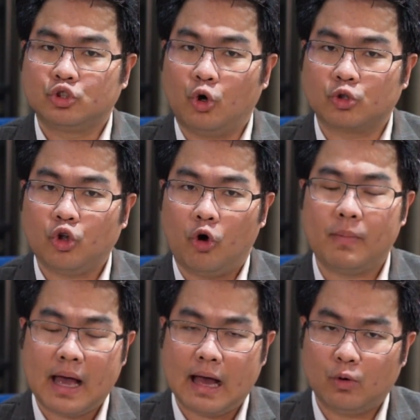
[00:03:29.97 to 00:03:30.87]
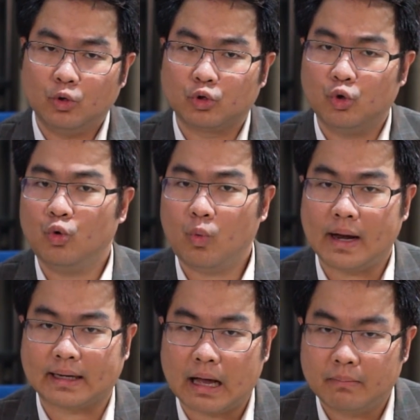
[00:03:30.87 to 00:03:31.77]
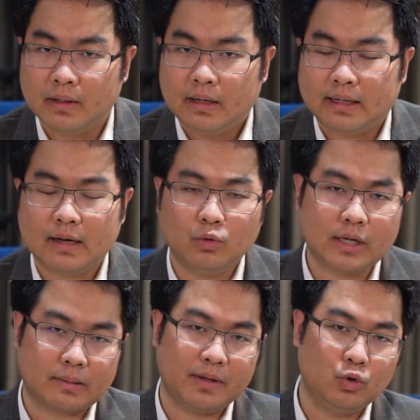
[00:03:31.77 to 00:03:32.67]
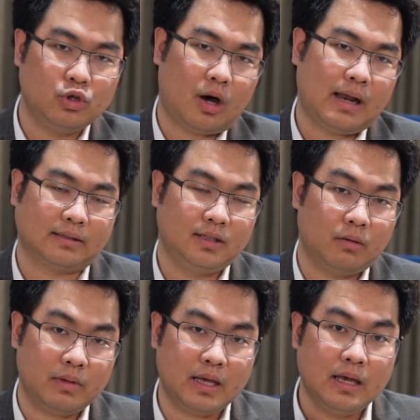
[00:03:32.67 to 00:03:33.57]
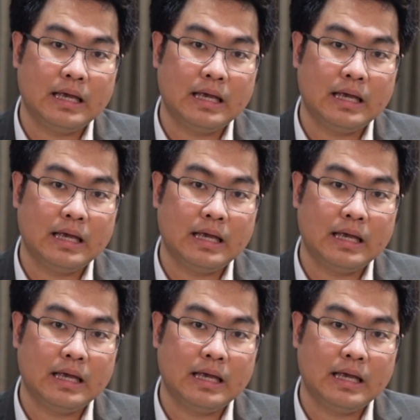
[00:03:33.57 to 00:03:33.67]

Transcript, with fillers: ส่งตรงมาหาคุณทุกวันครับ และถ้าคุณอยากจะไปดูย้อนหลังซึ่งเรามี